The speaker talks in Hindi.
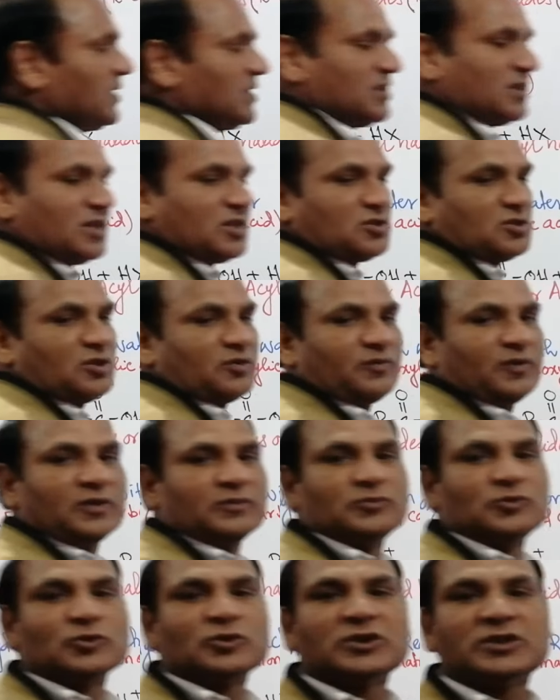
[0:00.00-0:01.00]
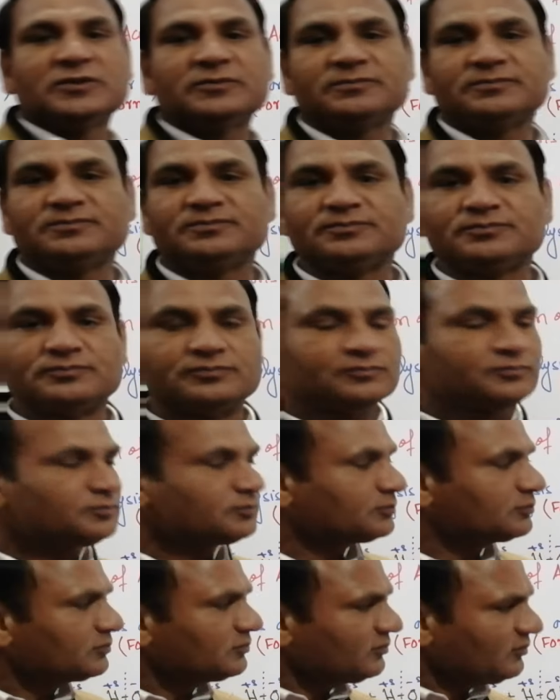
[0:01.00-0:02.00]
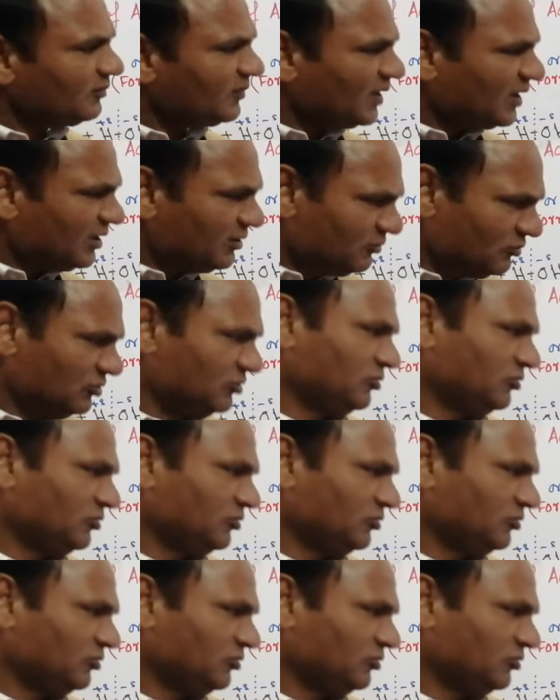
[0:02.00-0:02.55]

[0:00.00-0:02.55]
पास एस्टर फॉर्म हो गया